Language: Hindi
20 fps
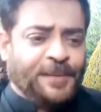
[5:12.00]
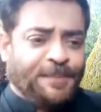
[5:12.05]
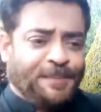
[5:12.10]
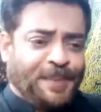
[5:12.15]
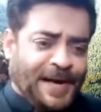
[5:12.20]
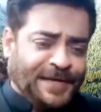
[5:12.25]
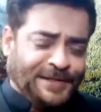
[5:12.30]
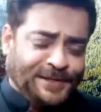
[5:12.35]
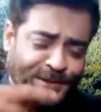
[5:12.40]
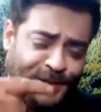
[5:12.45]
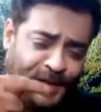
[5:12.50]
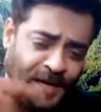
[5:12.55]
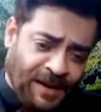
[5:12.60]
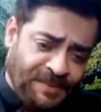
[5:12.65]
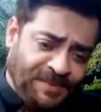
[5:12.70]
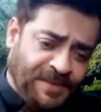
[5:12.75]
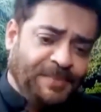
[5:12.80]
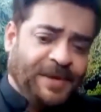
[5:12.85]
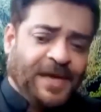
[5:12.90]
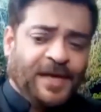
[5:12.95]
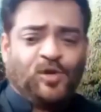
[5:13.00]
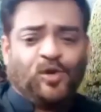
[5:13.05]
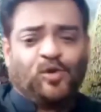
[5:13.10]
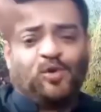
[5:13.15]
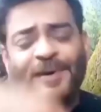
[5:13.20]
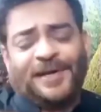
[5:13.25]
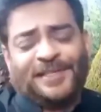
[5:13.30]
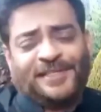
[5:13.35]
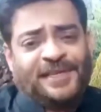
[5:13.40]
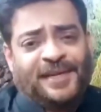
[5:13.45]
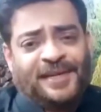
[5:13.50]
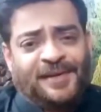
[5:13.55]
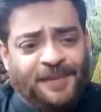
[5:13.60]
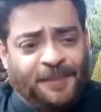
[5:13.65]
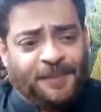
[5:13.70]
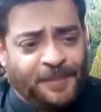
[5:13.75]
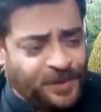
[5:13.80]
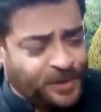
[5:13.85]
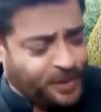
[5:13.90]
ये पांच अपनी बहन को घुमाती रही